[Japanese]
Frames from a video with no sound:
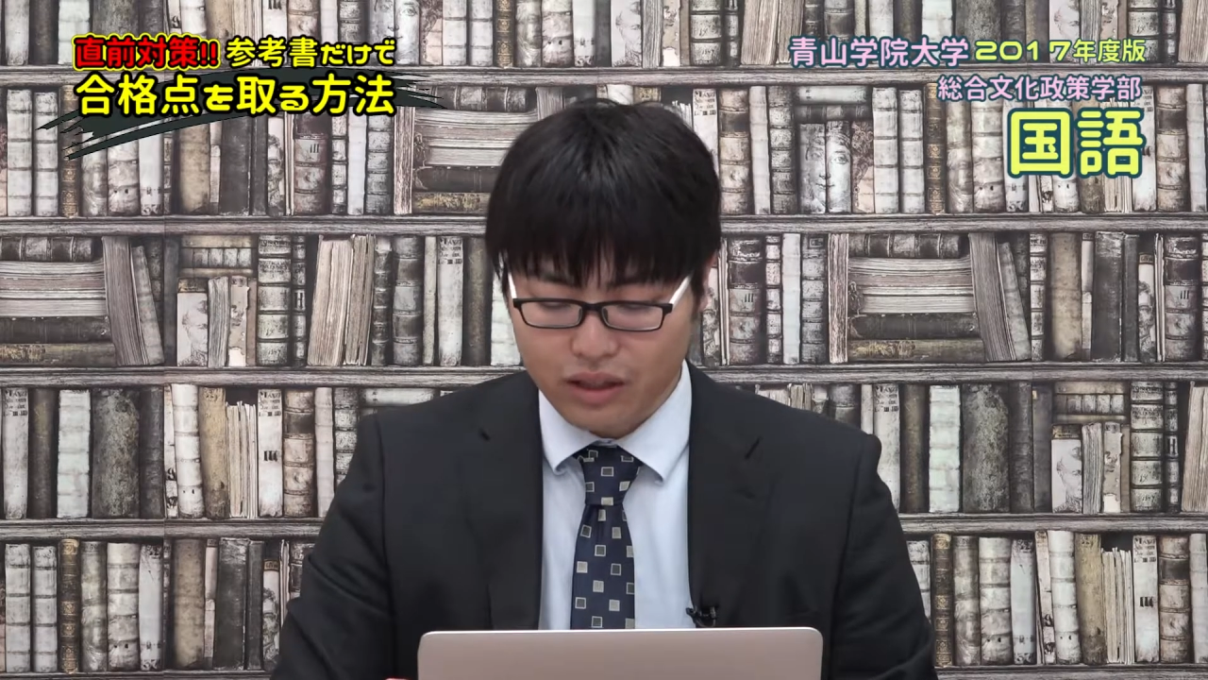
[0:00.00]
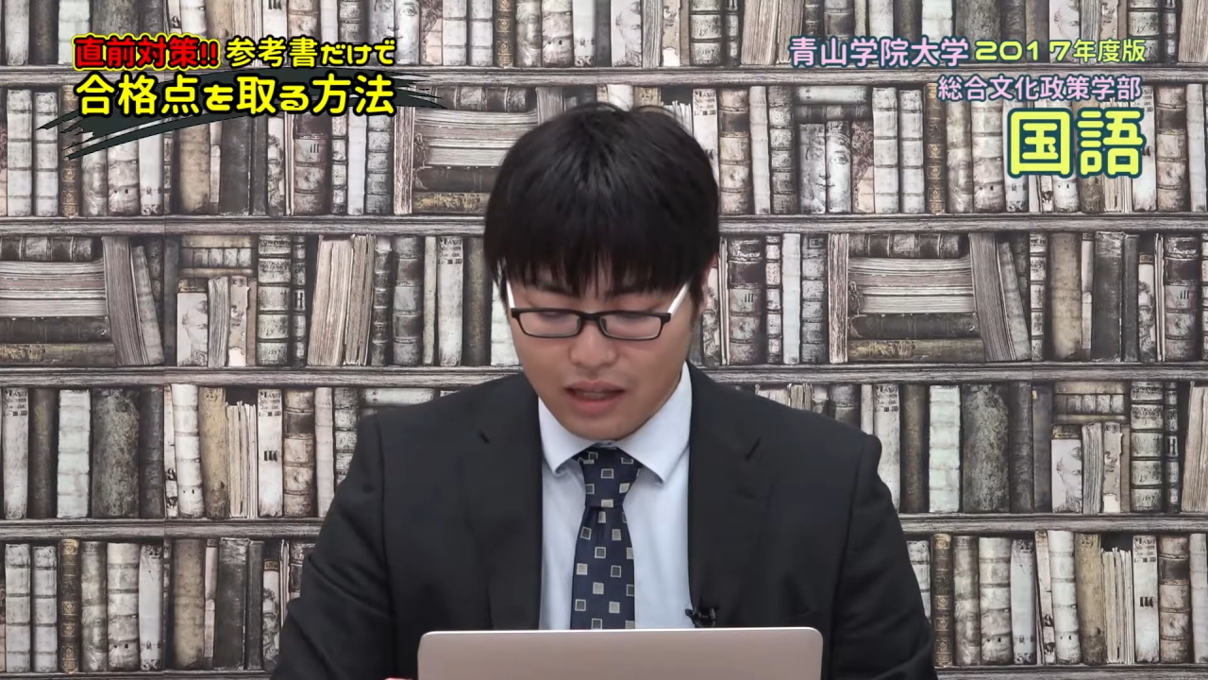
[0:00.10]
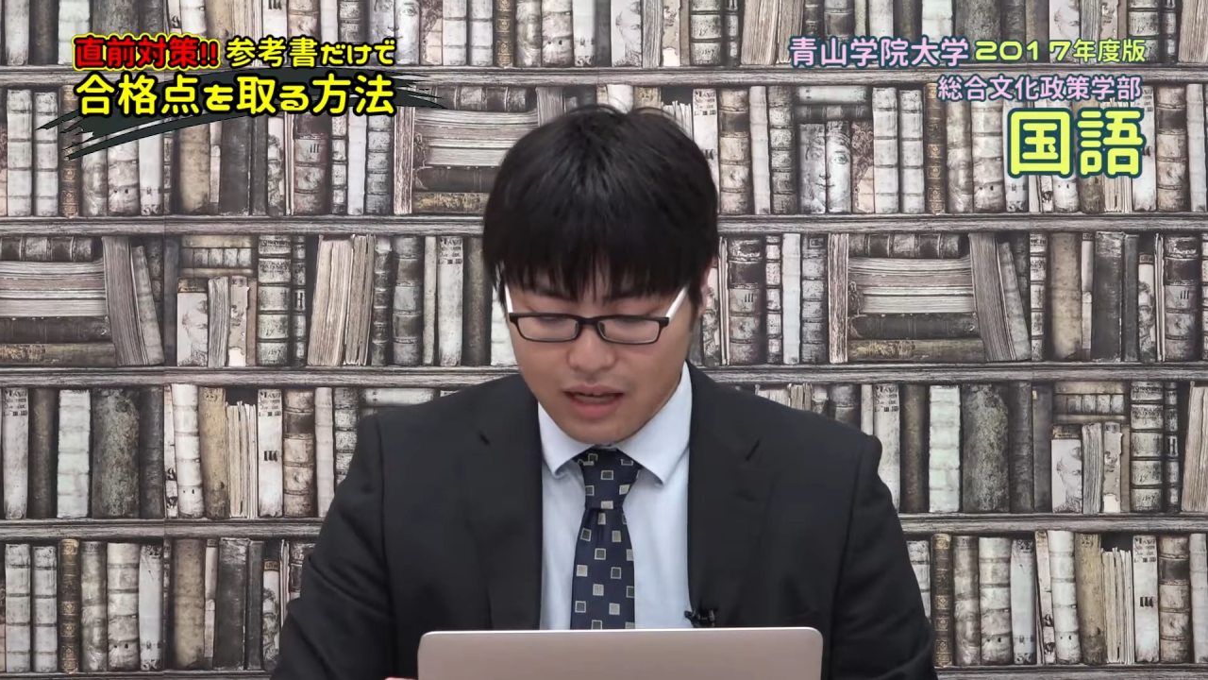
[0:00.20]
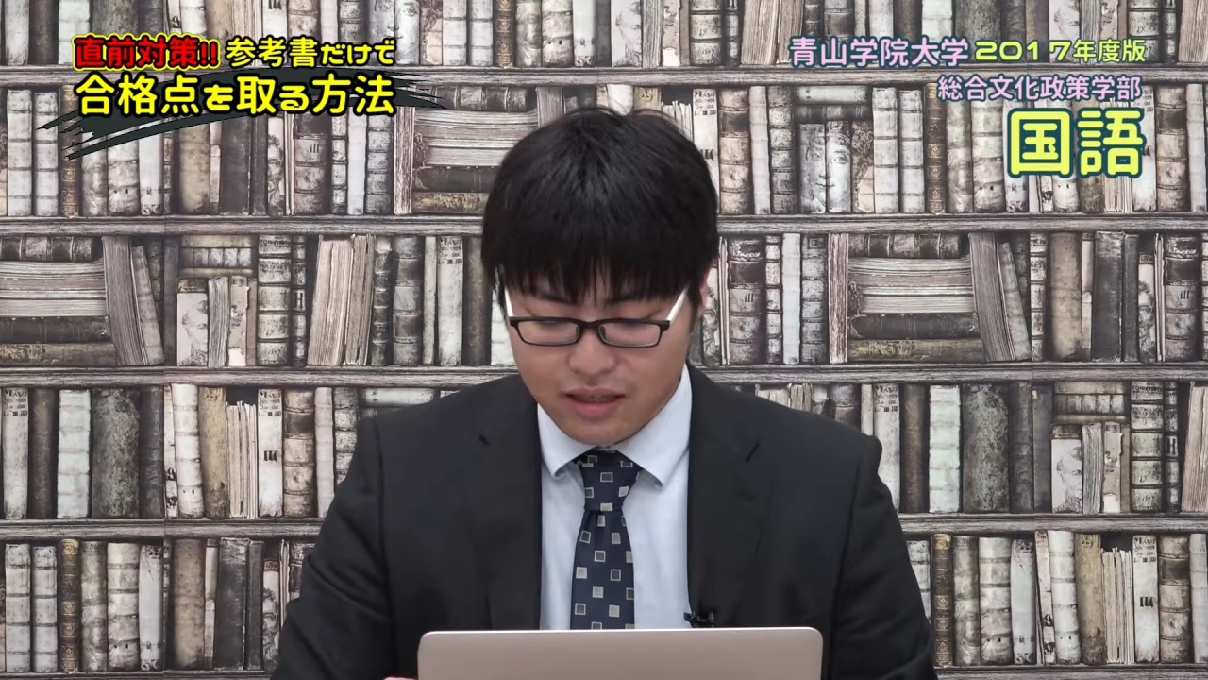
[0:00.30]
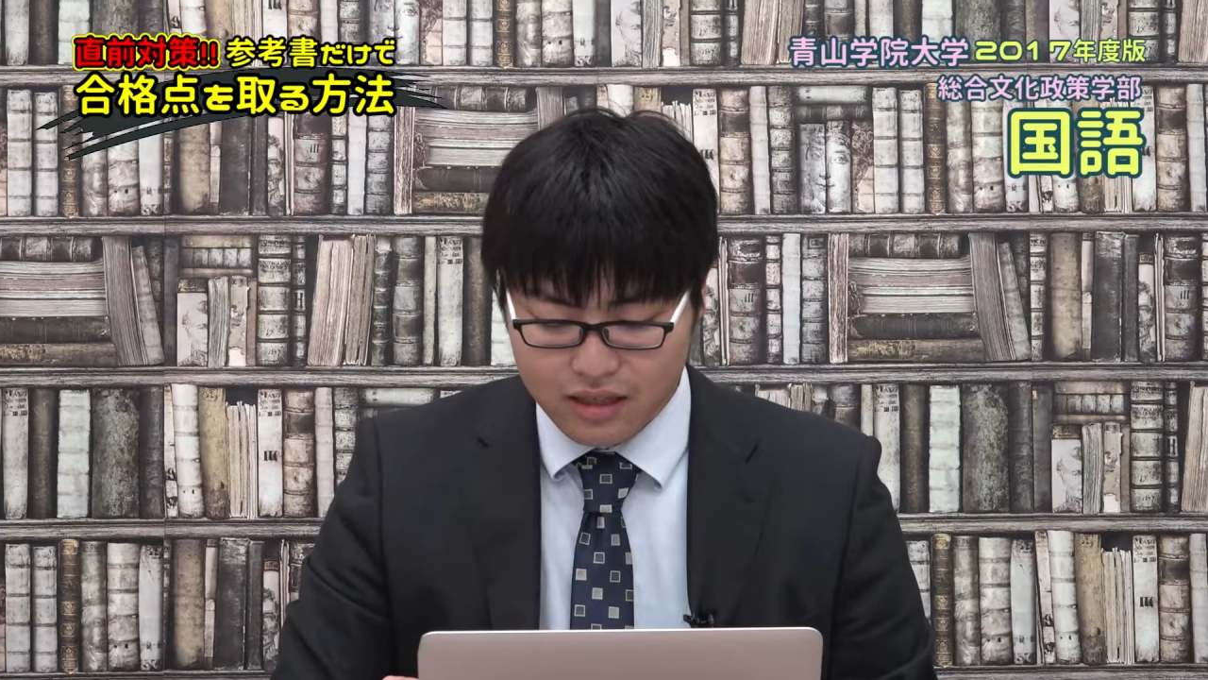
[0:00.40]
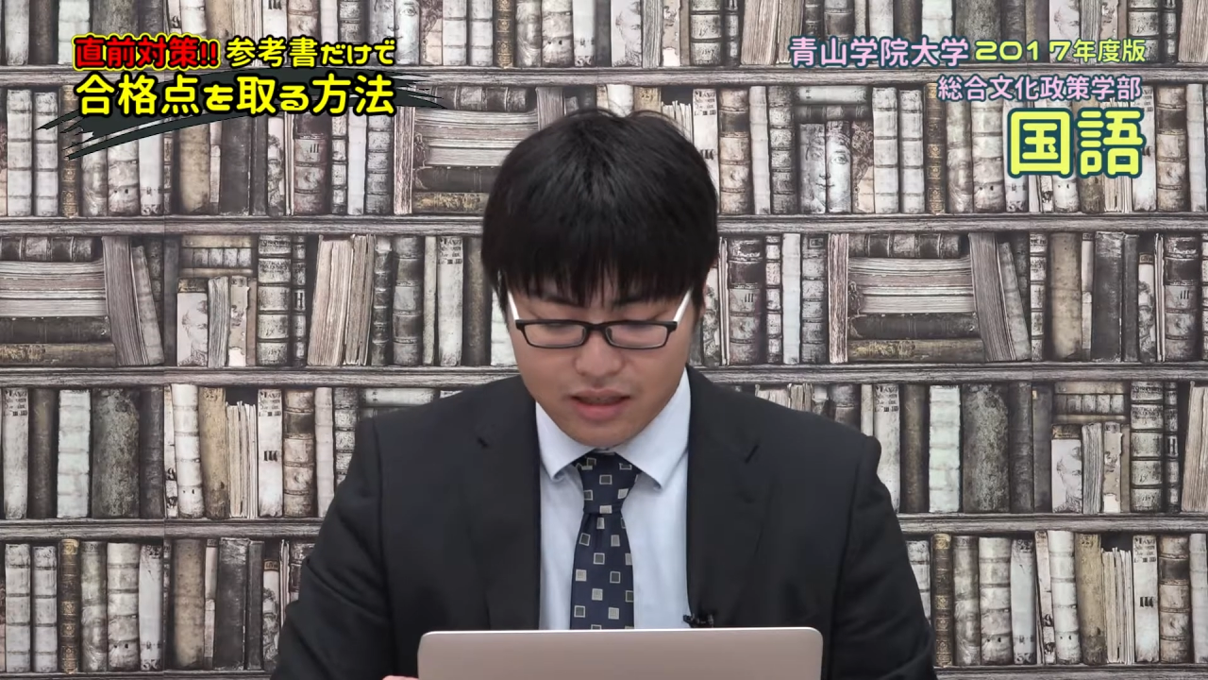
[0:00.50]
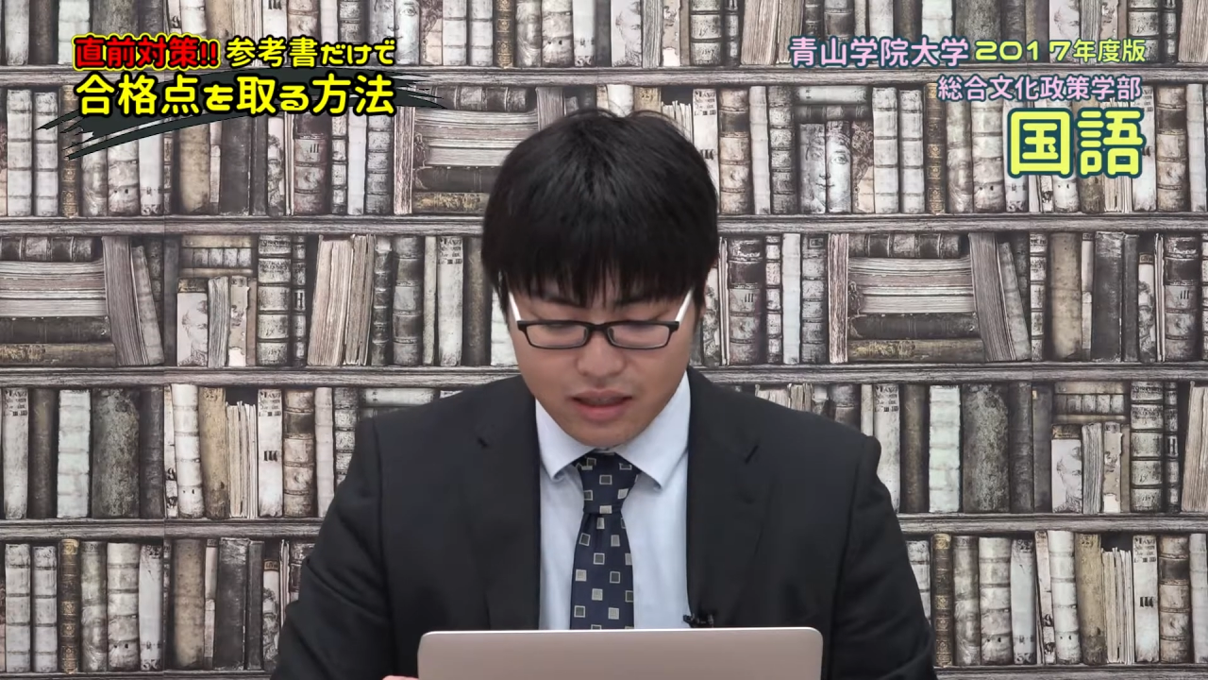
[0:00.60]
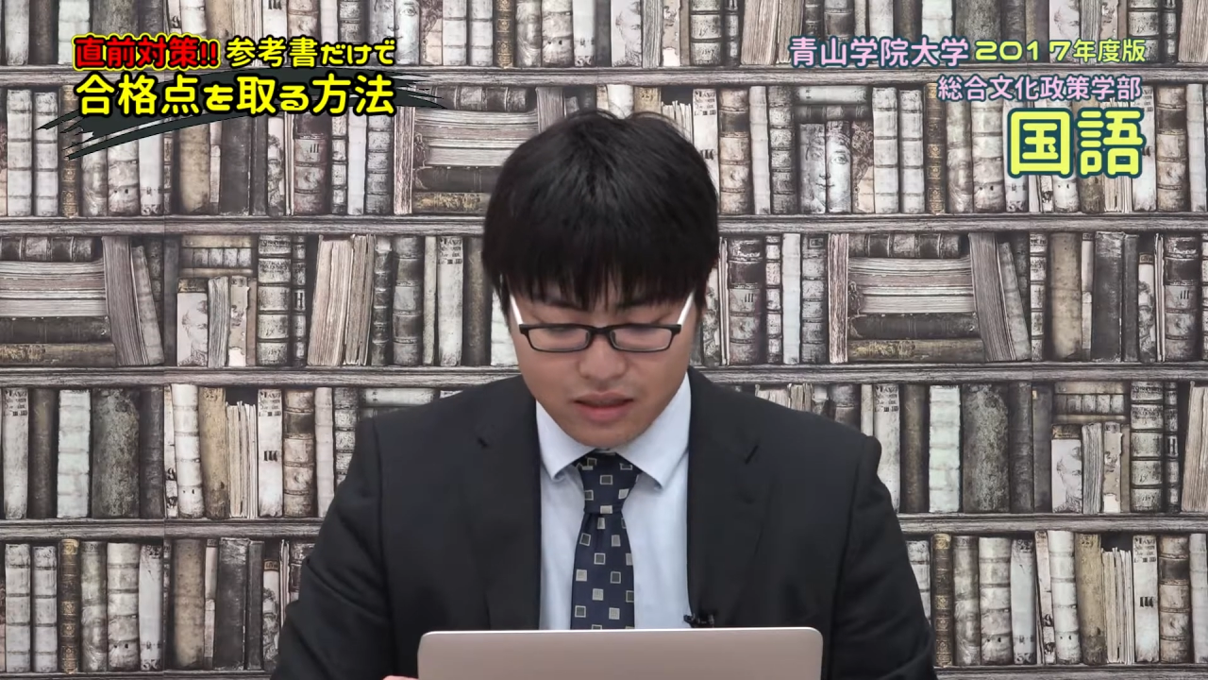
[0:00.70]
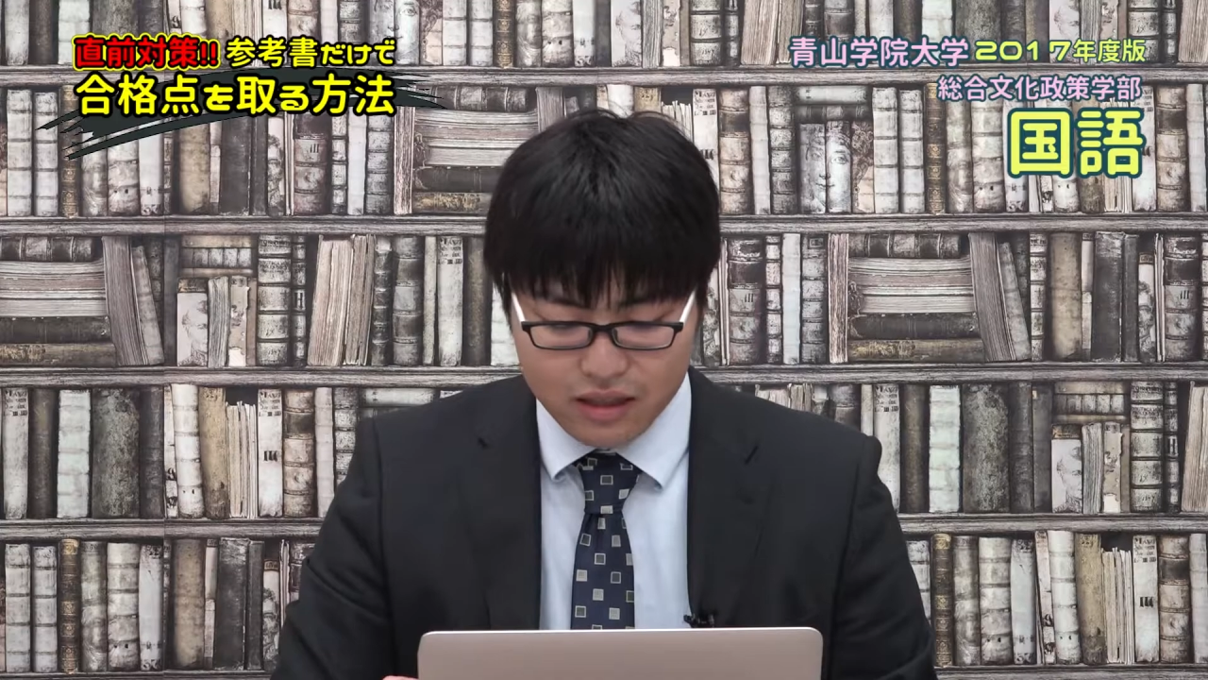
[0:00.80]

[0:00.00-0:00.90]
いった私立